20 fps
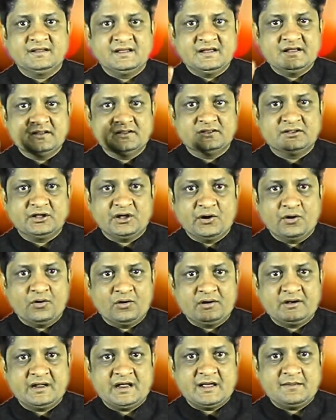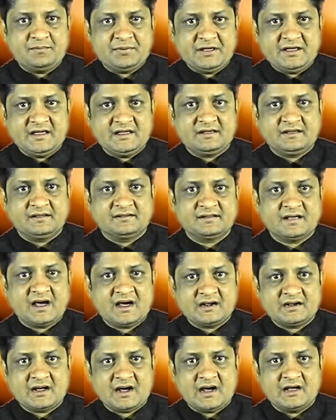सिंह देओल ने भी
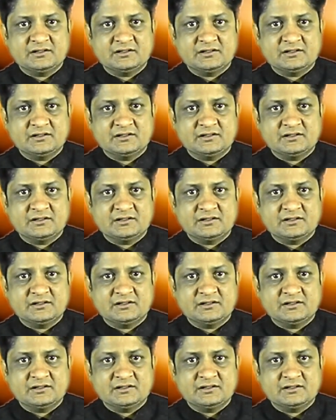किसान